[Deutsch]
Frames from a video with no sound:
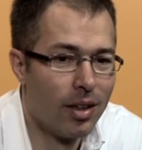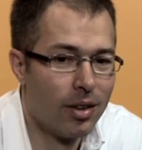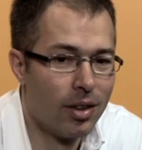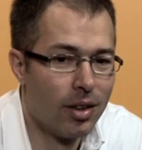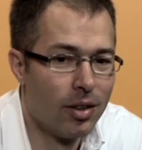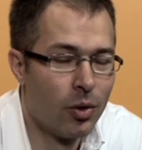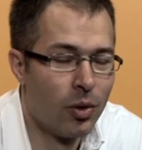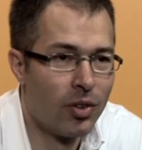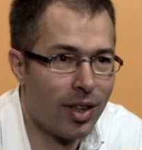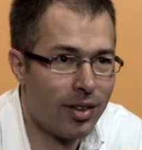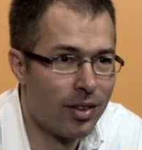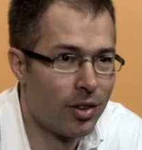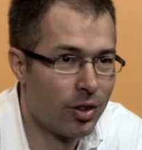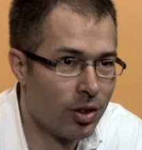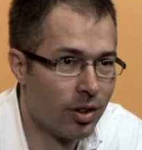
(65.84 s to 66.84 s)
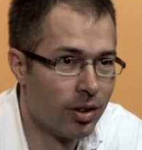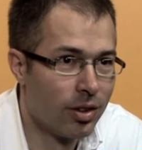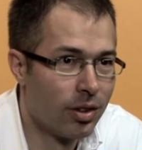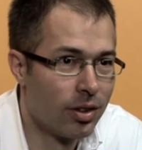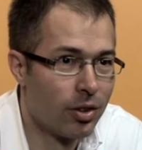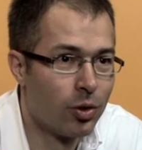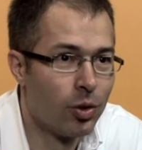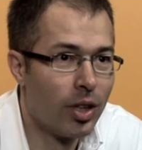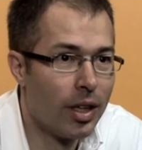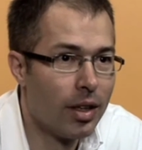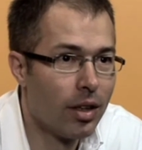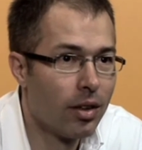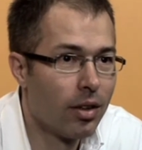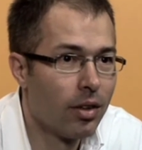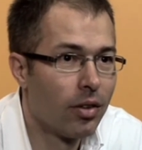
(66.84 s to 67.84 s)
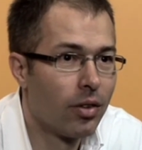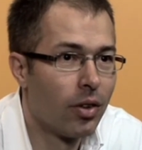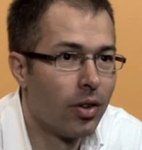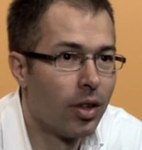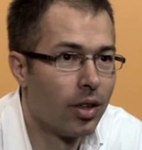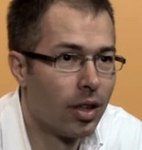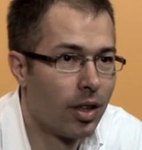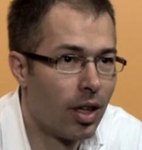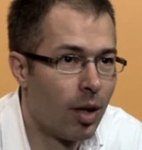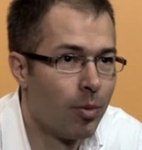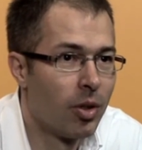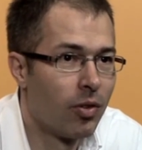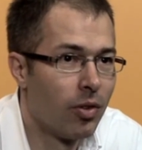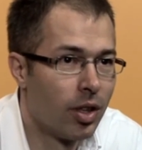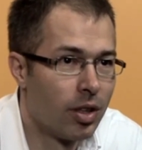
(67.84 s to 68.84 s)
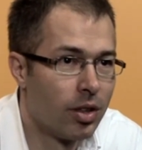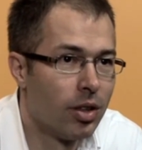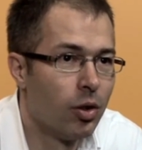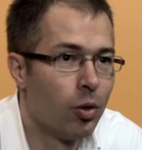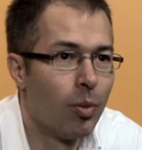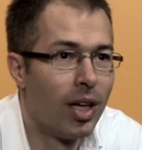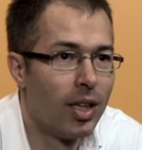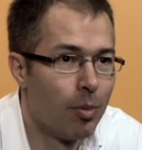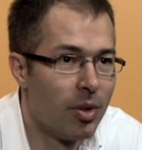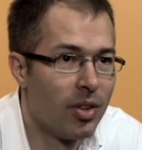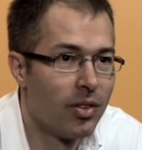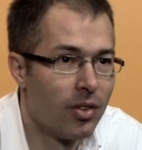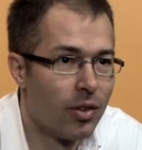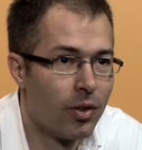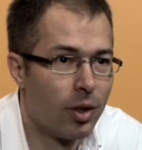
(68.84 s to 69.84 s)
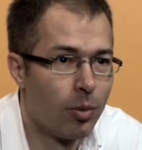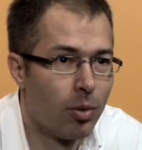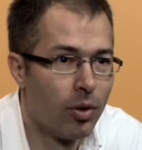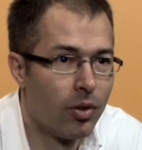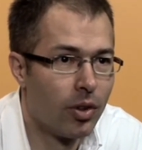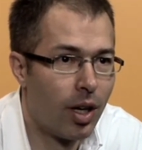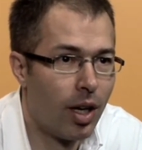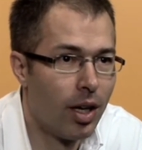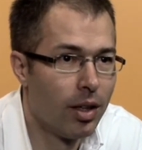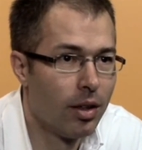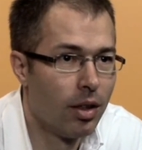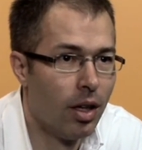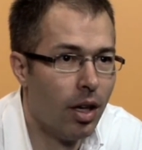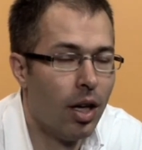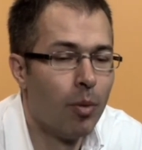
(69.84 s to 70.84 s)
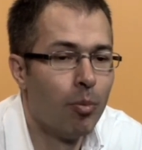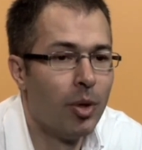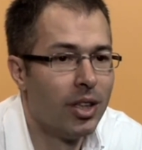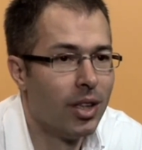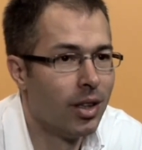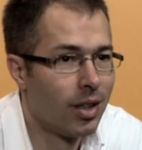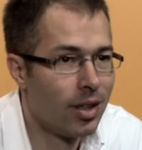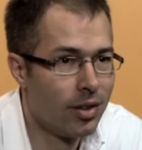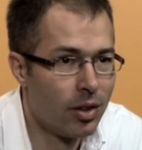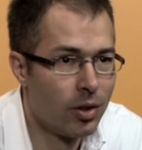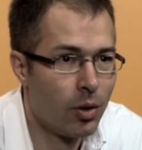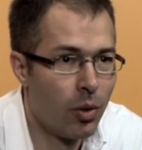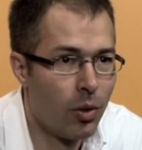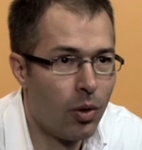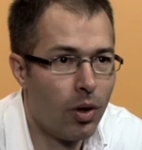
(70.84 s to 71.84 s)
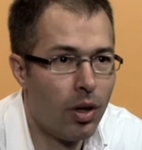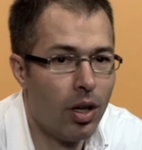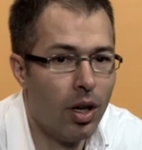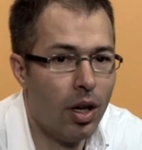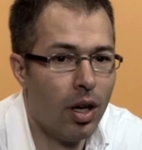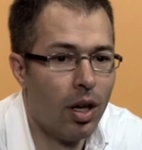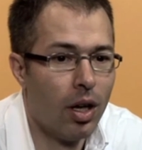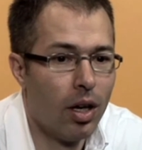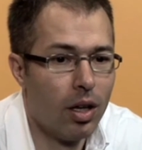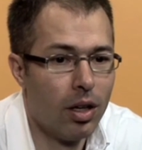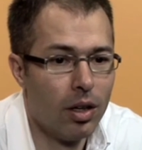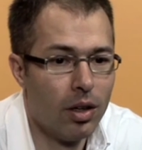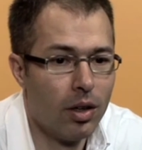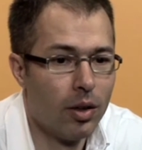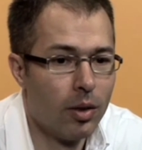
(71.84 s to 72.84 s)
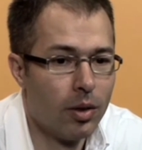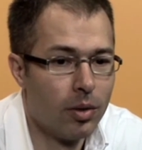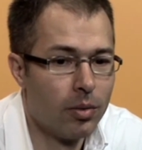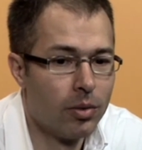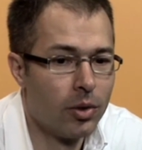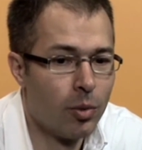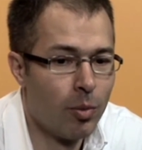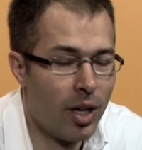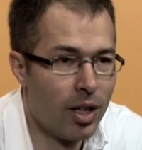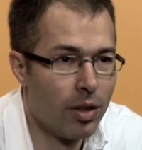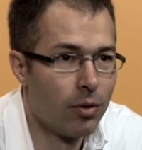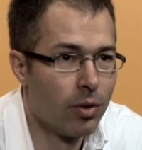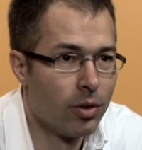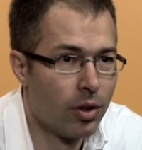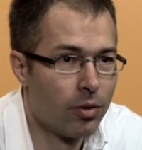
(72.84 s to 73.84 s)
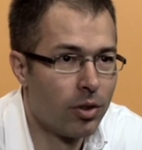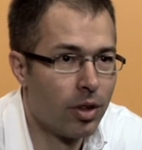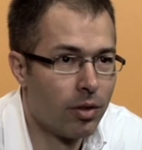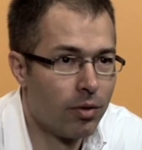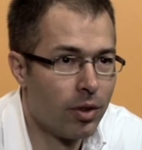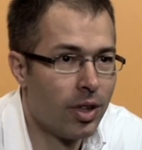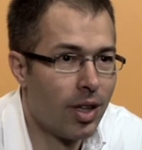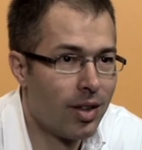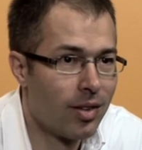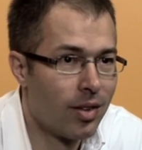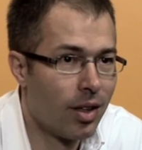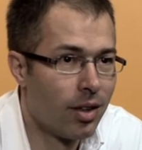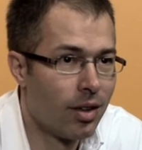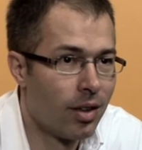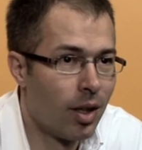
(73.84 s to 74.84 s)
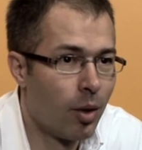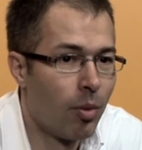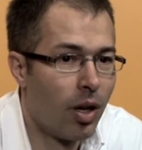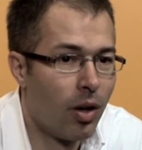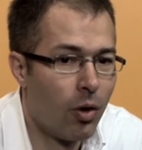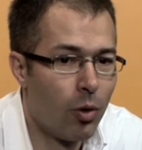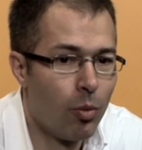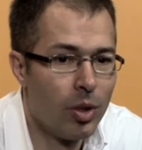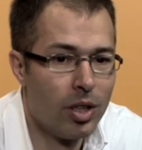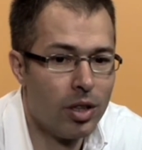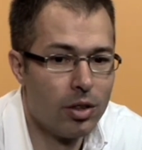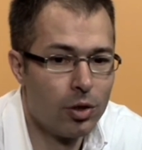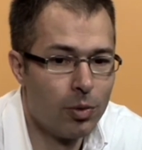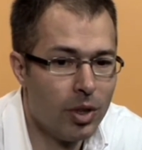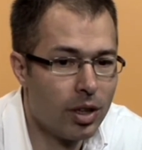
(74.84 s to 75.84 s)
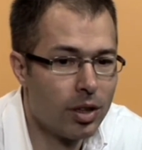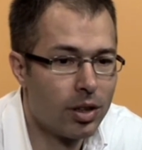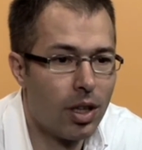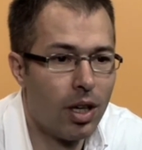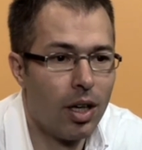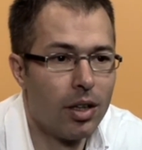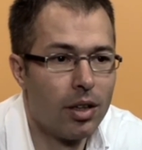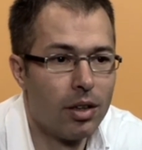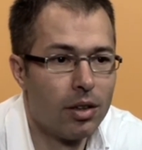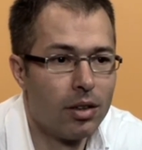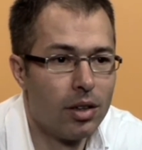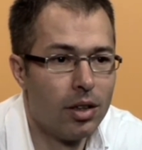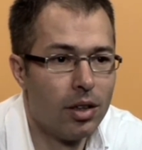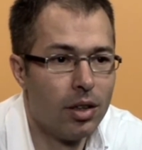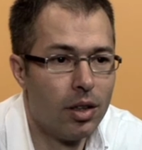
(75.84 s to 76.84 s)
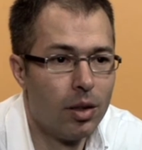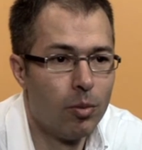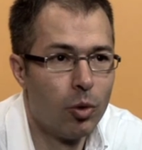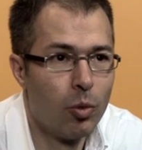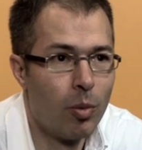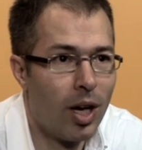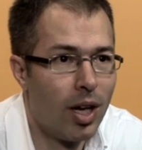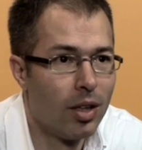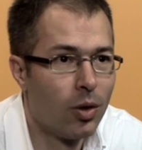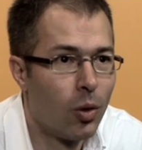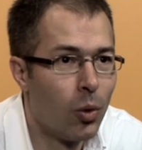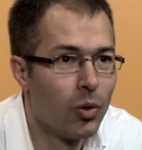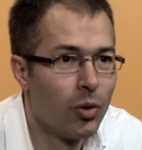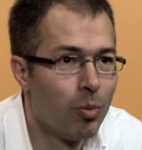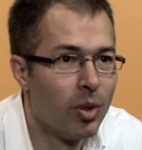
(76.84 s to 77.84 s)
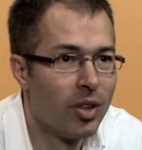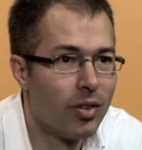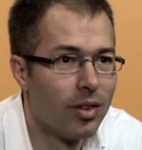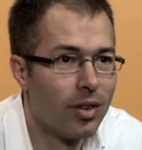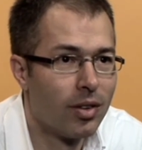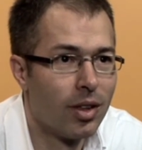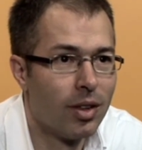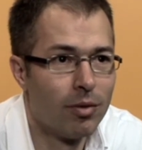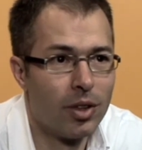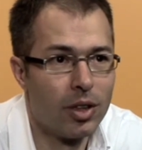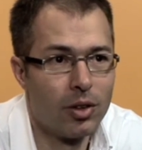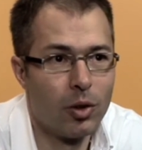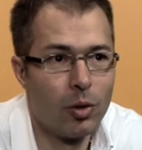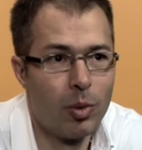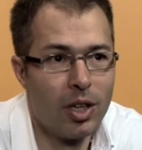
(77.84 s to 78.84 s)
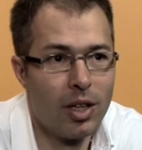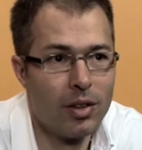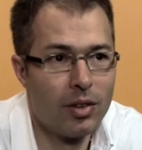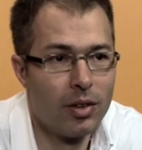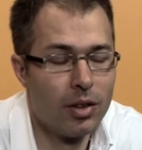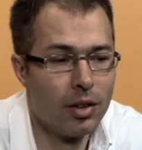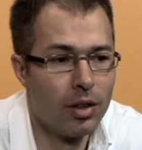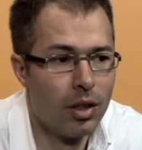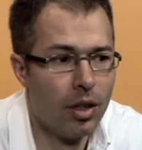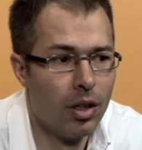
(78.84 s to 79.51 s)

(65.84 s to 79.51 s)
äh, enthusiastischen Studenten, sondern da kam jetzt wirklich die normale Businesswelt bei uns rein mit dem Risiko, äh, zum einen von auf der Finanzseite, aber auch mit den Schwierigkeiten, die im normalen großen Business einfach doch bekannt sind.